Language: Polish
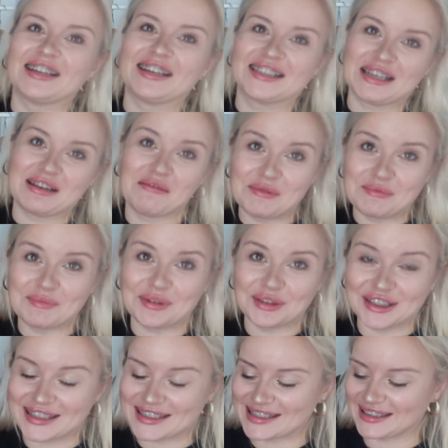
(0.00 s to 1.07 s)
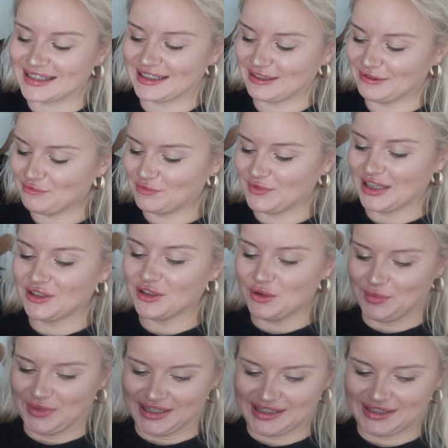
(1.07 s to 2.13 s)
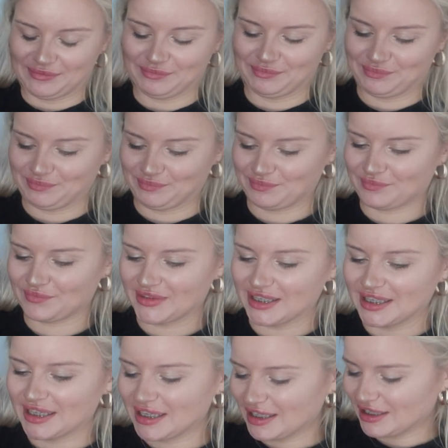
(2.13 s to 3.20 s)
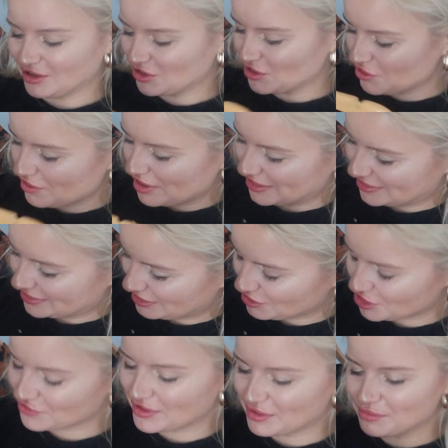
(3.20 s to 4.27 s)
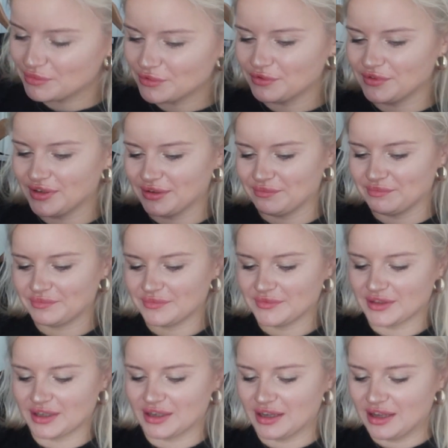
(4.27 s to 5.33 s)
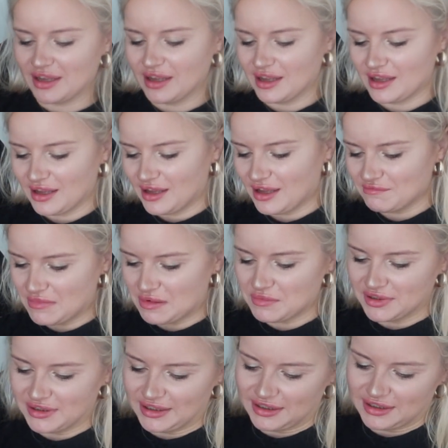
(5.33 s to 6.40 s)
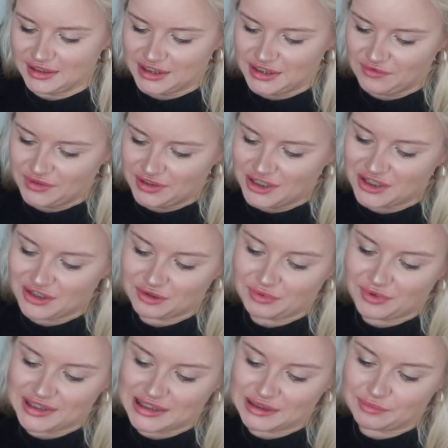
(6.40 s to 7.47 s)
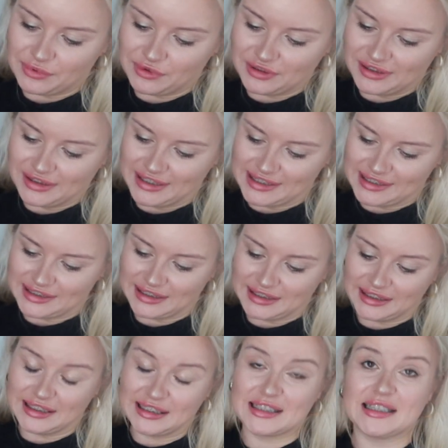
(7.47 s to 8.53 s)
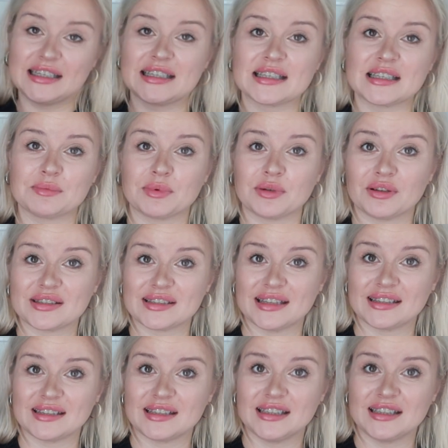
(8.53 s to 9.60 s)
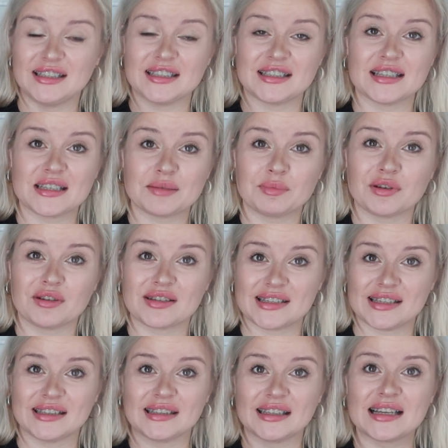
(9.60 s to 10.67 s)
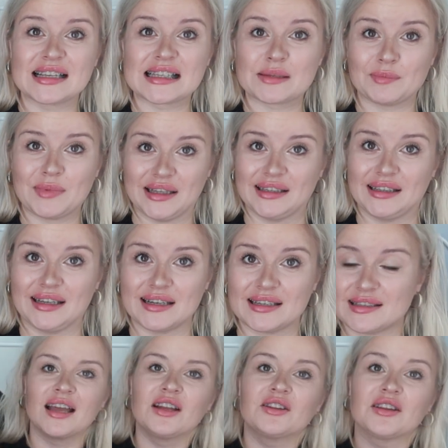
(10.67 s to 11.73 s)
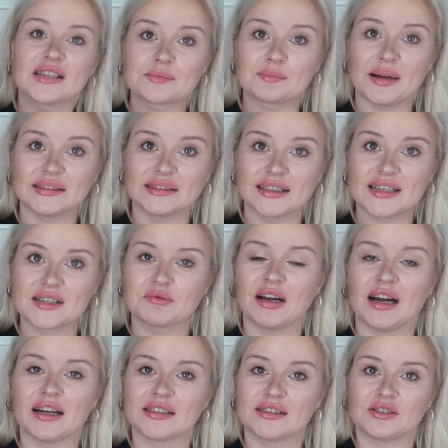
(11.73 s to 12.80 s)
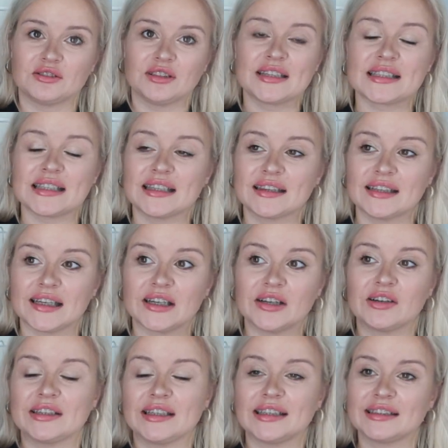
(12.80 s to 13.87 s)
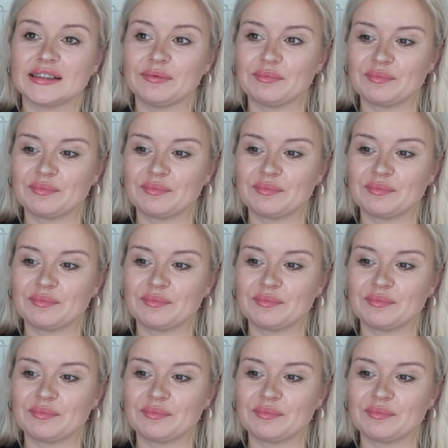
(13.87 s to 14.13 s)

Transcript: Bierzemy poliester, natomiast dokładnie, już Wam mówię. Mamy tak, 90% poliester i 10%, 10 spandex. No i spandex, słuchajcie, to nic innego jak